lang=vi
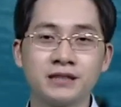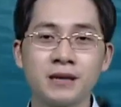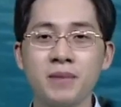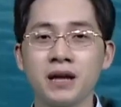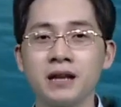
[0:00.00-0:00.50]

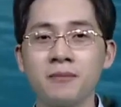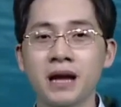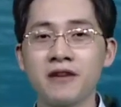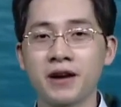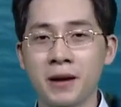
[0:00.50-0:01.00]
Trên biển đêm
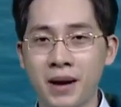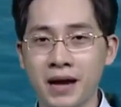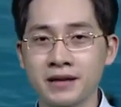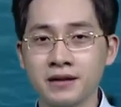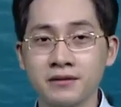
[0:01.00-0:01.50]
nay và ngày
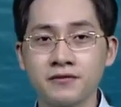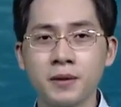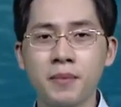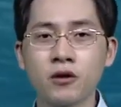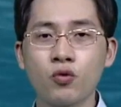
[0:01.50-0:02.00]
mai,
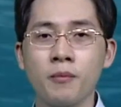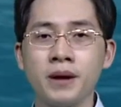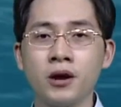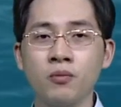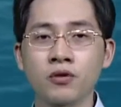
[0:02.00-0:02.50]
phía bắc của
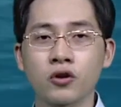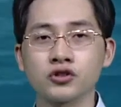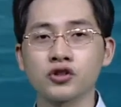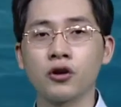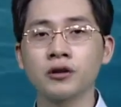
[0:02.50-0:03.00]
Biển Đông
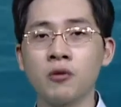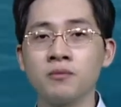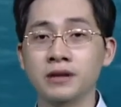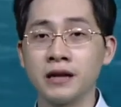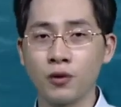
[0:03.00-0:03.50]
có gió đông
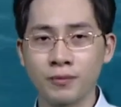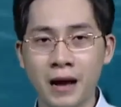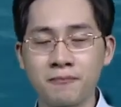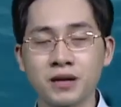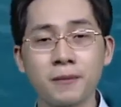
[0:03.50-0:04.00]
đến đông
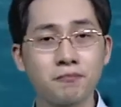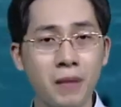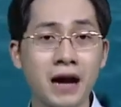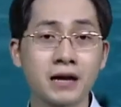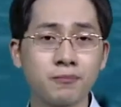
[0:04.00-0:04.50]
nam cấp
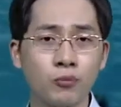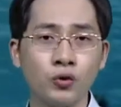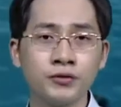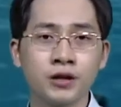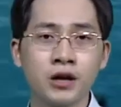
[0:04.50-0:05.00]
ba, cấp
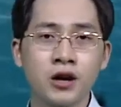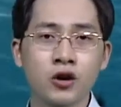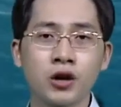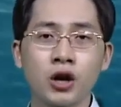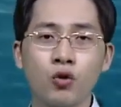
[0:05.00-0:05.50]
bốn.
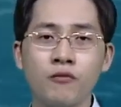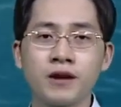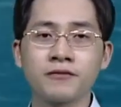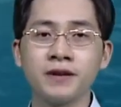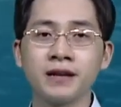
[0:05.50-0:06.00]
Còn ở khu
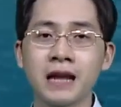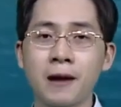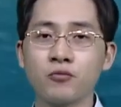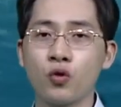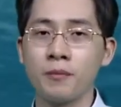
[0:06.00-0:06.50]
vực phía
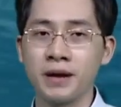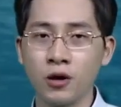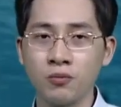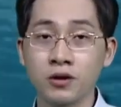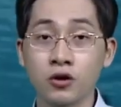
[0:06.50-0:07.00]
nam của Biển
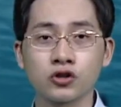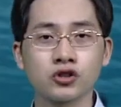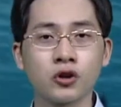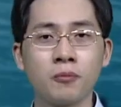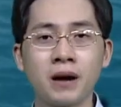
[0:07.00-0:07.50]
Đông có
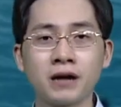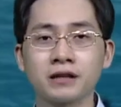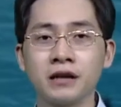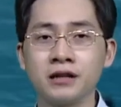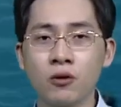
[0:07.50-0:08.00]
gió đông
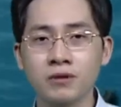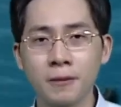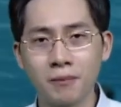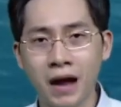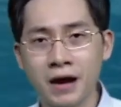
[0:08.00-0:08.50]
bắc đến đông
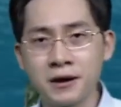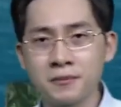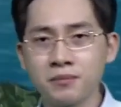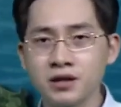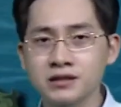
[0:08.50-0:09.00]
cấp ba.
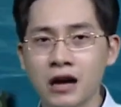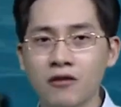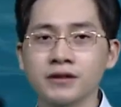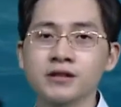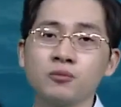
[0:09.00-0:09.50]
Mưa
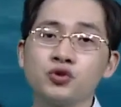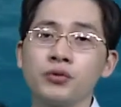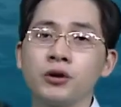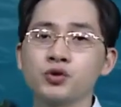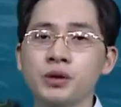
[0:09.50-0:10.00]
rào và dông
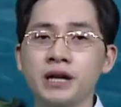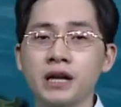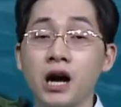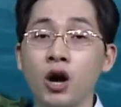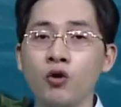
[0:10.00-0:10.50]
chủ yếu xuất
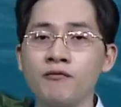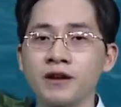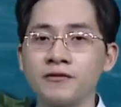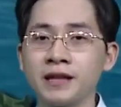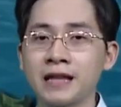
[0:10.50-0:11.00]
hiện ở khu
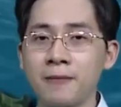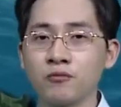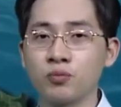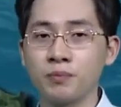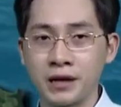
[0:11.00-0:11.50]
vực phía nam
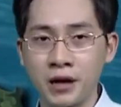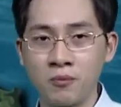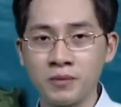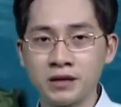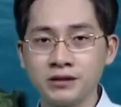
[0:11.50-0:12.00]
Biển
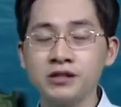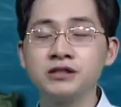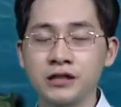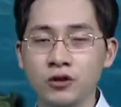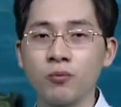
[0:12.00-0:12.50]
Đông
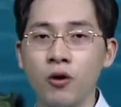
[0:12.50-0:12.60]
nhưng chỉ cục